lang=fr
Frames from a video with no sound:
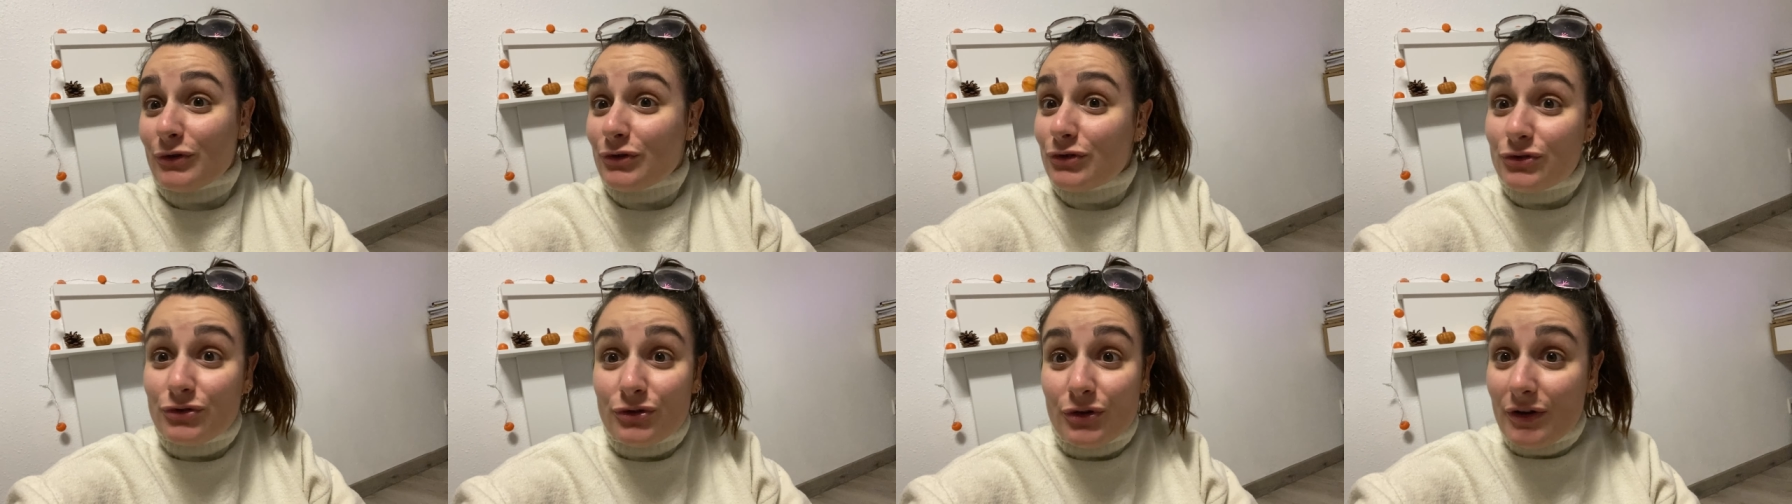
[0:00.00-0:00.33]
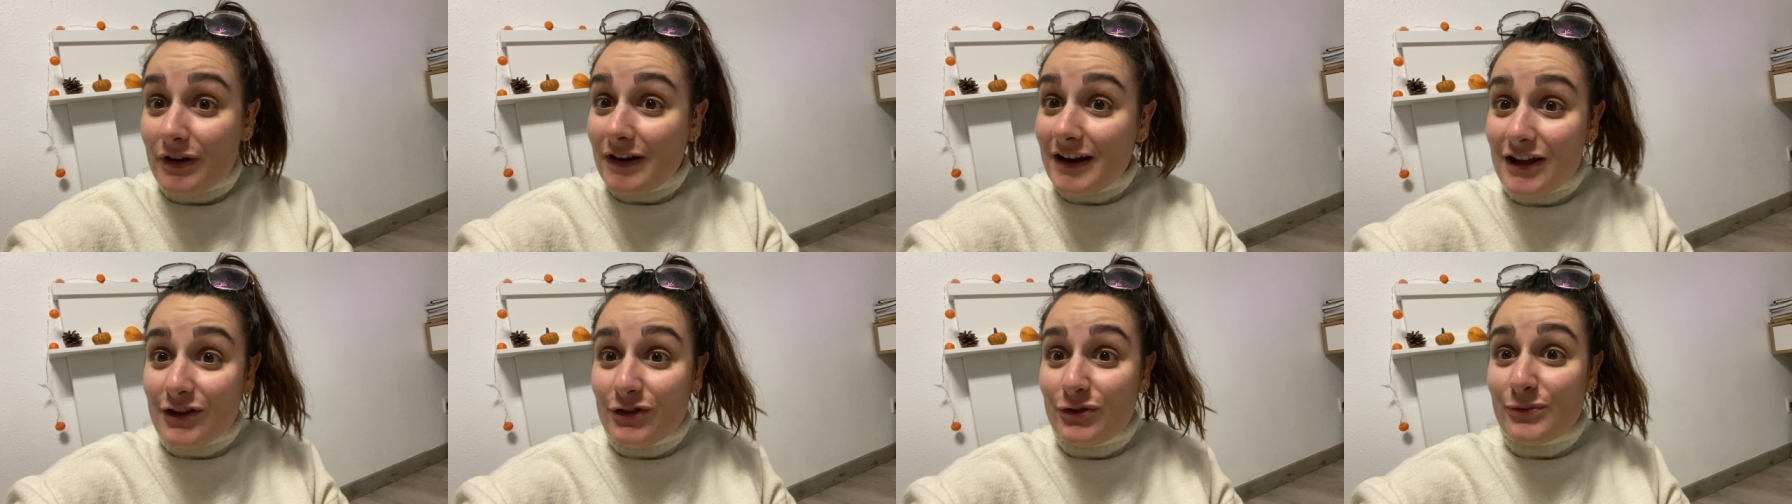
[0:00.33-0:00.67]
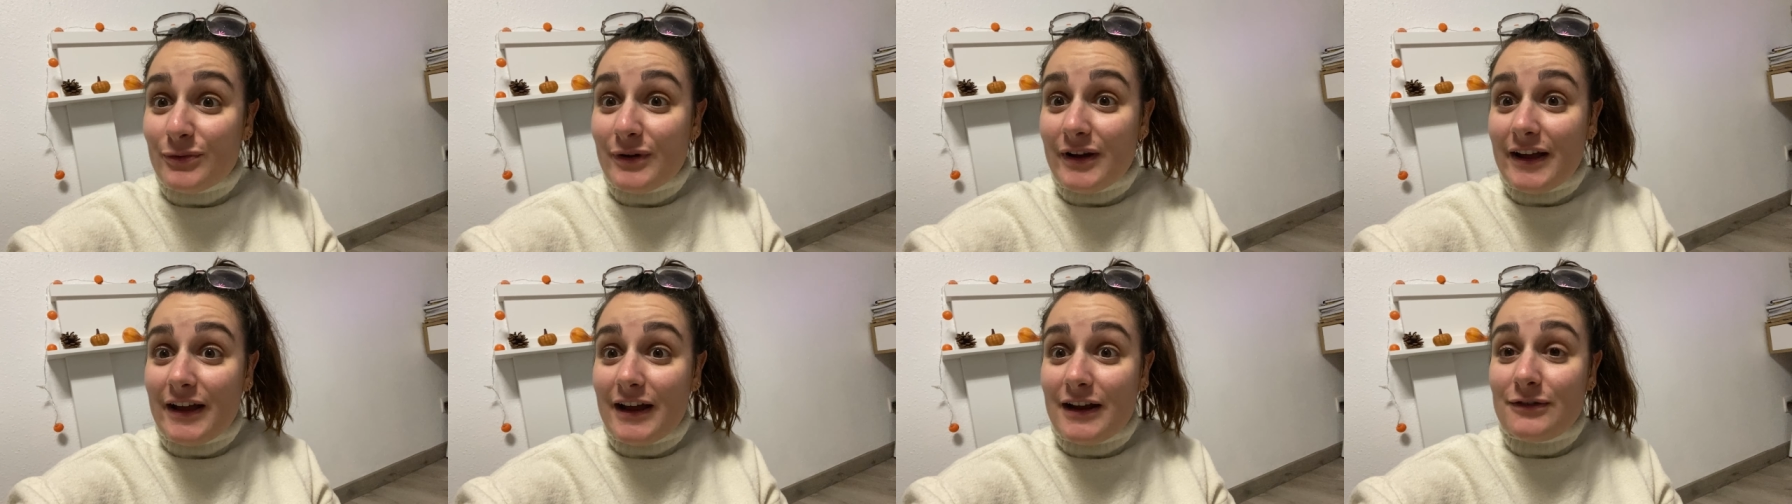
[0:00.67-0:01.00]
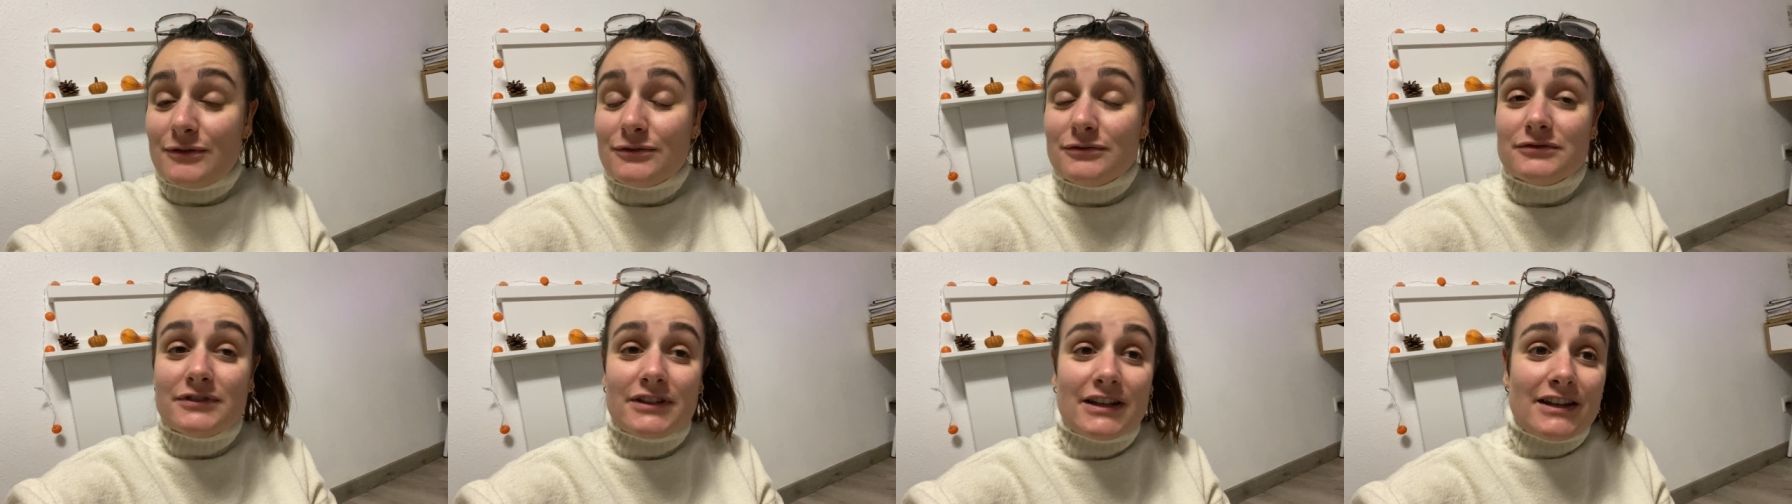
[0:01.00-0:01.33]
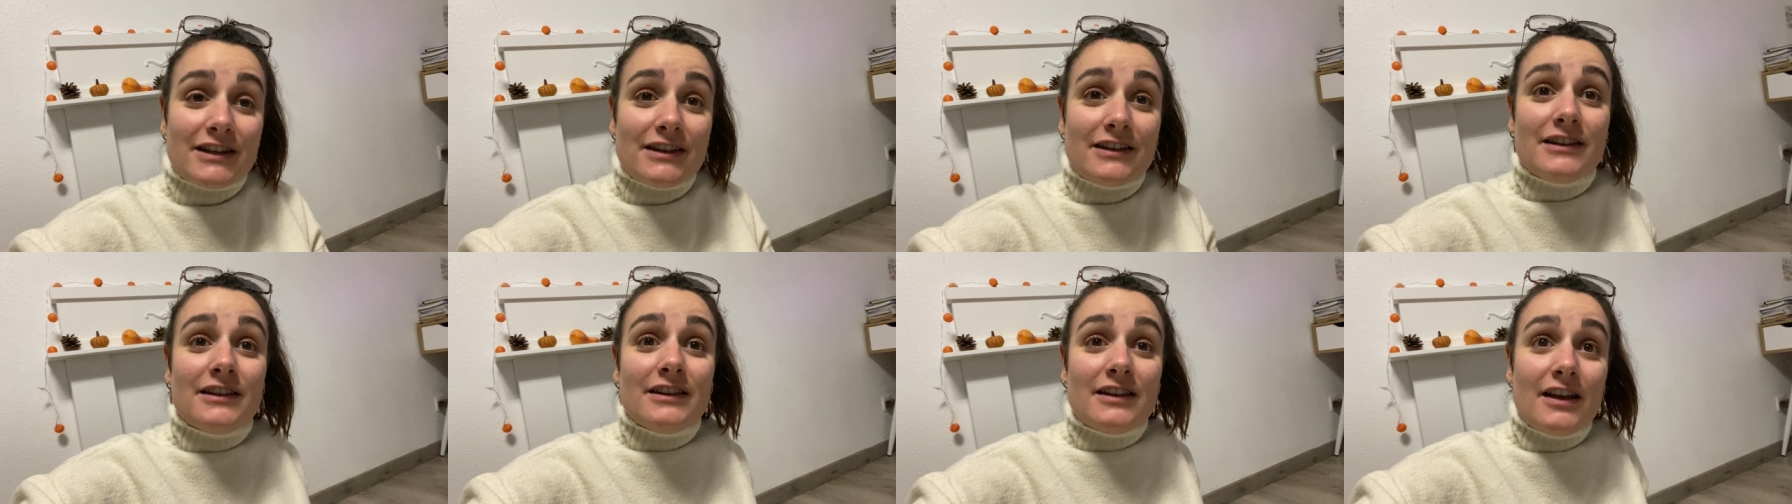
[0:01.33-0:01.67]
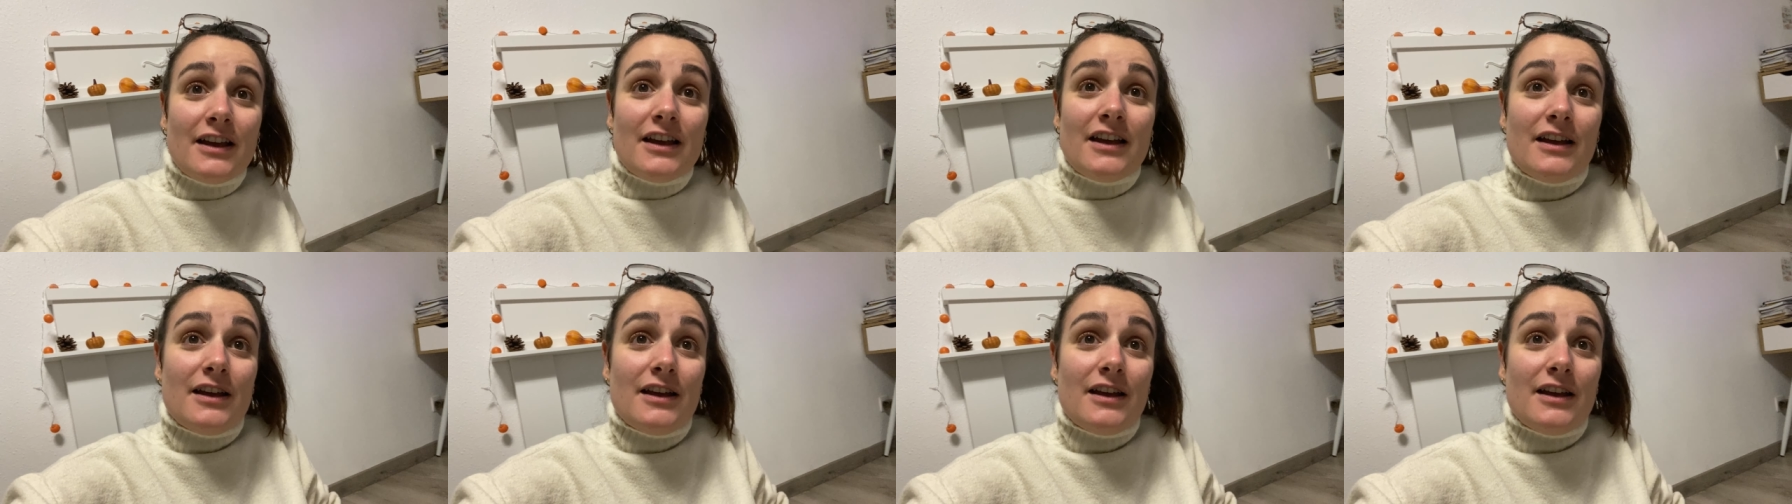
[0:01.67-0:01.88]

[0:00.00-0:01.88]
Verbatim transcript: seules à Noël ou qui